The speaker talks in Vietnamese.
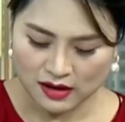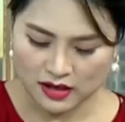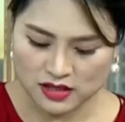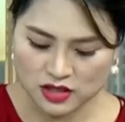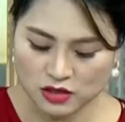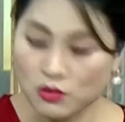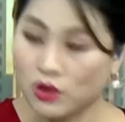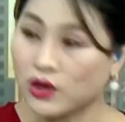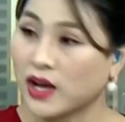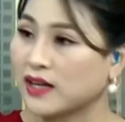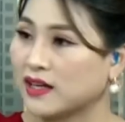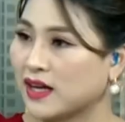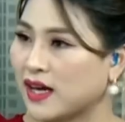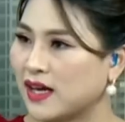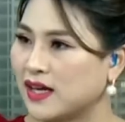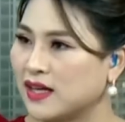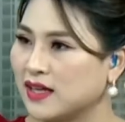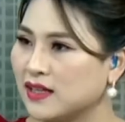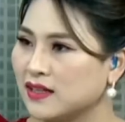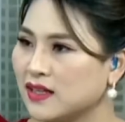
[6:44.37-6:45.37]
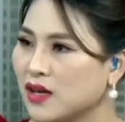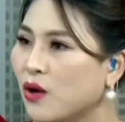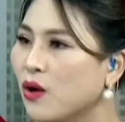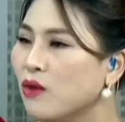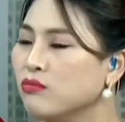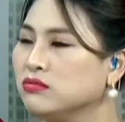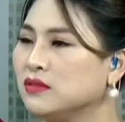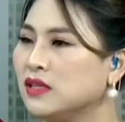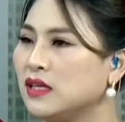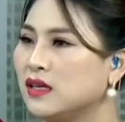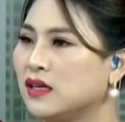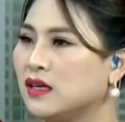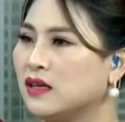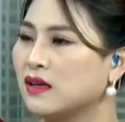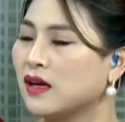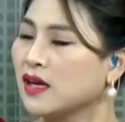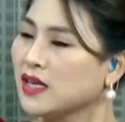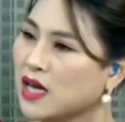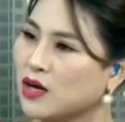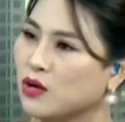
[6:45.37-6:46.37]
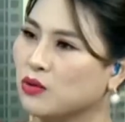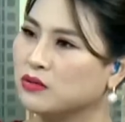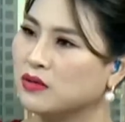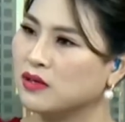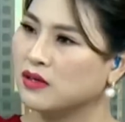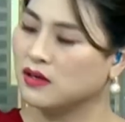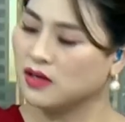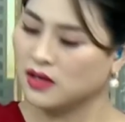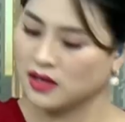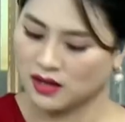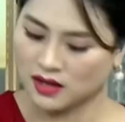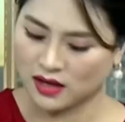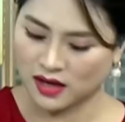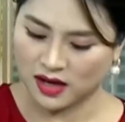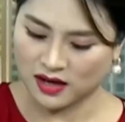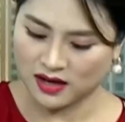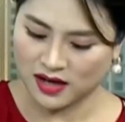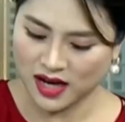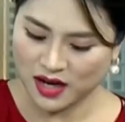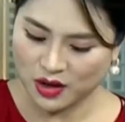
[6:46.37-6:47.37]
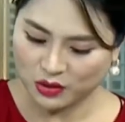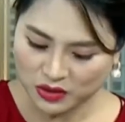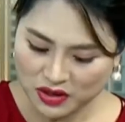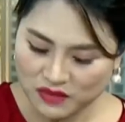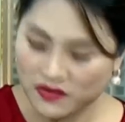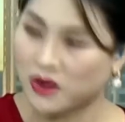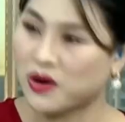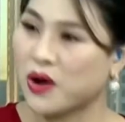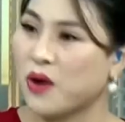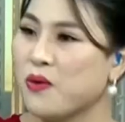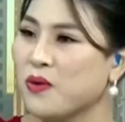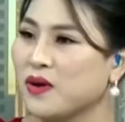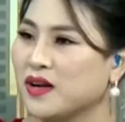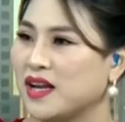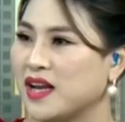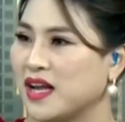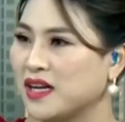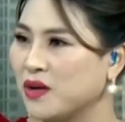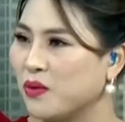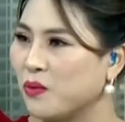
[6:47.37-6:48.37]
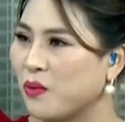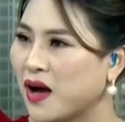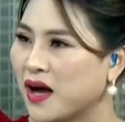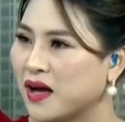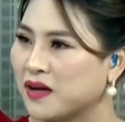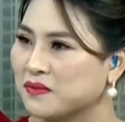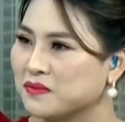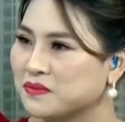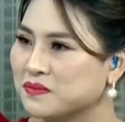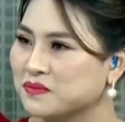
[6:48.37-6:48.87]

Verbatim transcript: à, trong bối cảnh này, theo ông thì các nhà đầu tư à, nên đầu tư vào đâu để đạt hiệu quả